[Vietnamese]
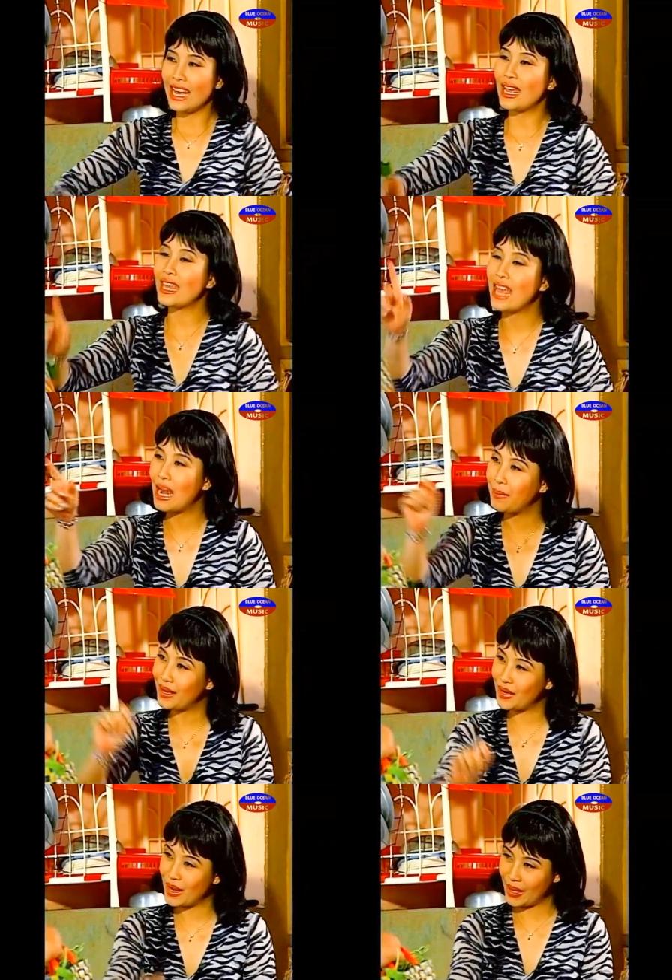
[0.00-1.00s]
Vậy là
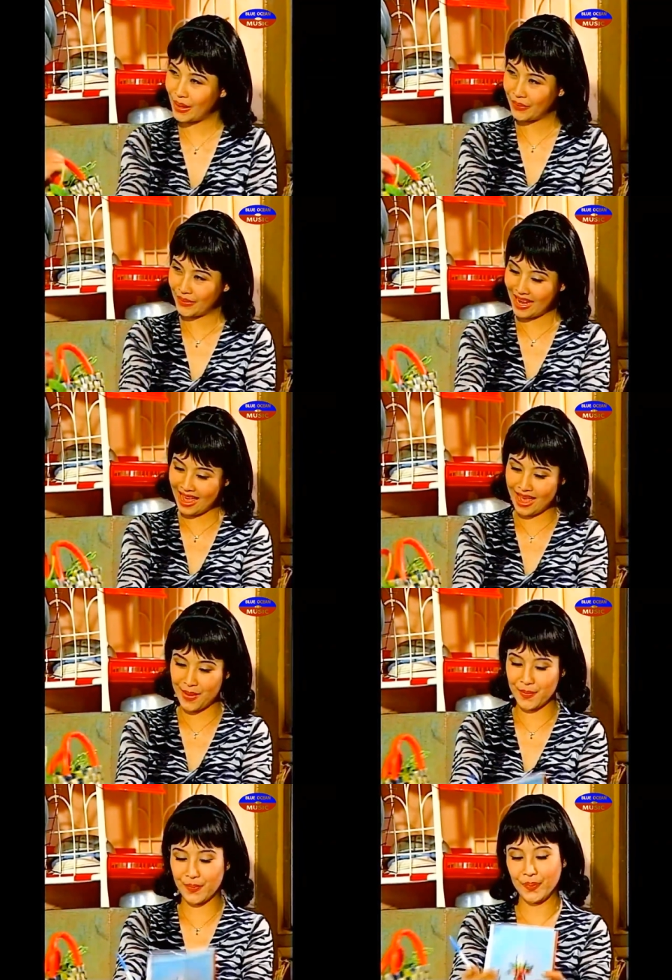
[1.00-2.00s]
biết điều
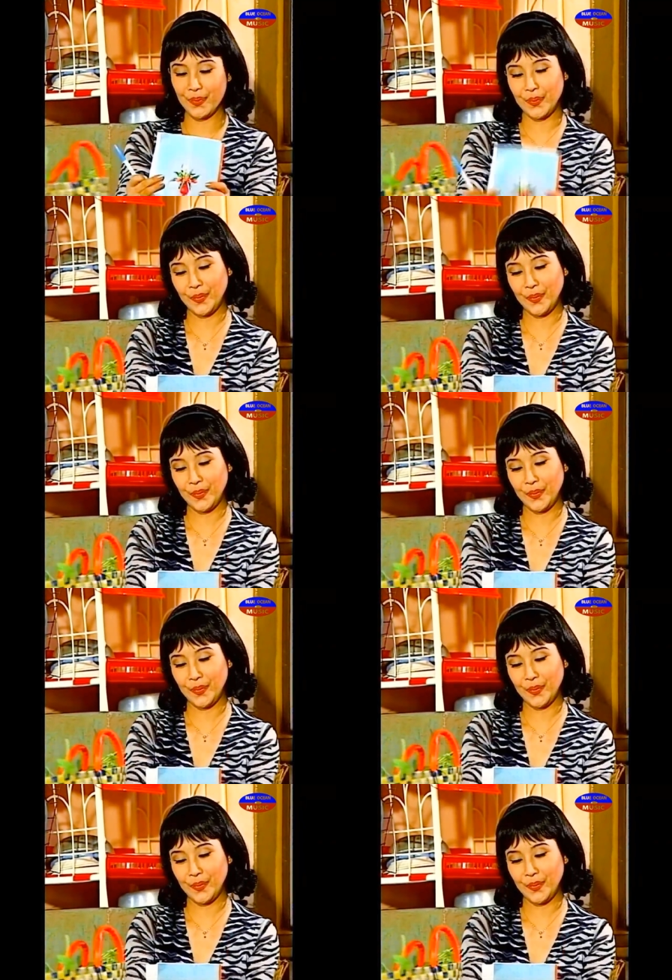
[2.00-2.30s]
đó.